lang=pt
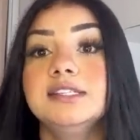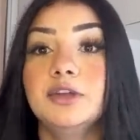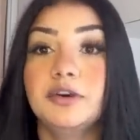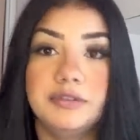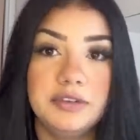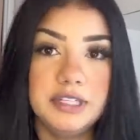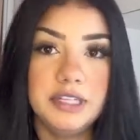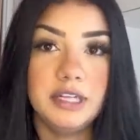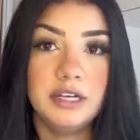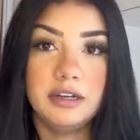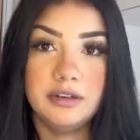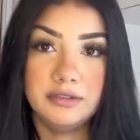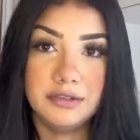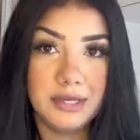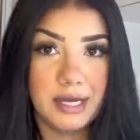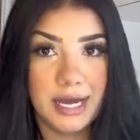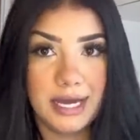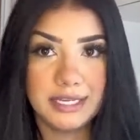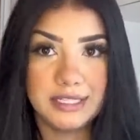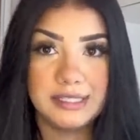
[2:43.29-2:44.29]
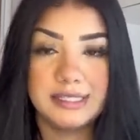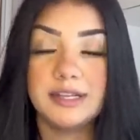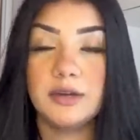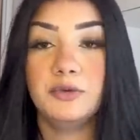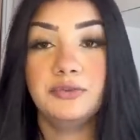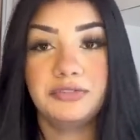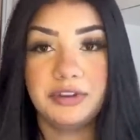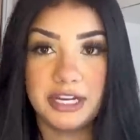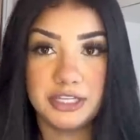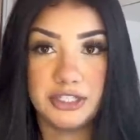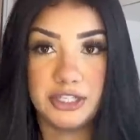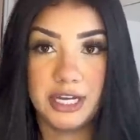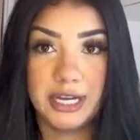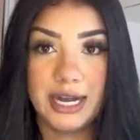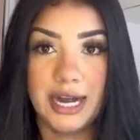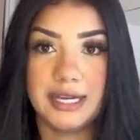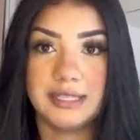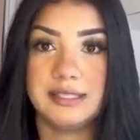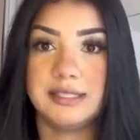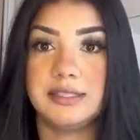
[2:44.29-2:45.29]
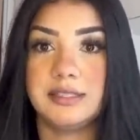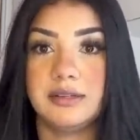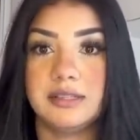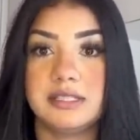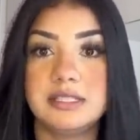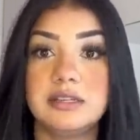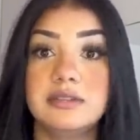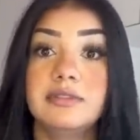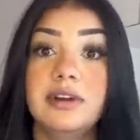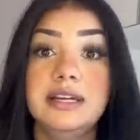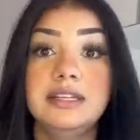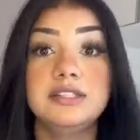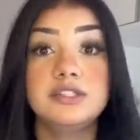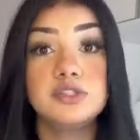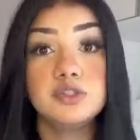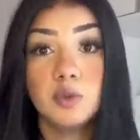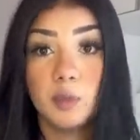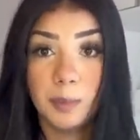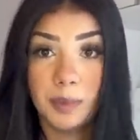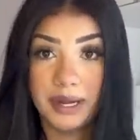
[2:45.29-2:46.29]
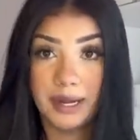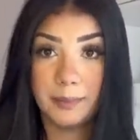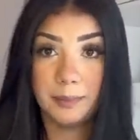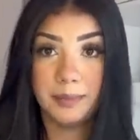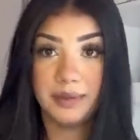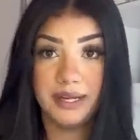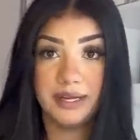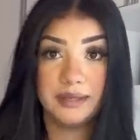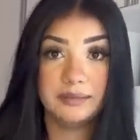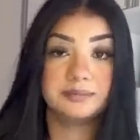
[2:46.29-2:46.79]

R$99,00 o frete é grátis, então assim, vale super a pena.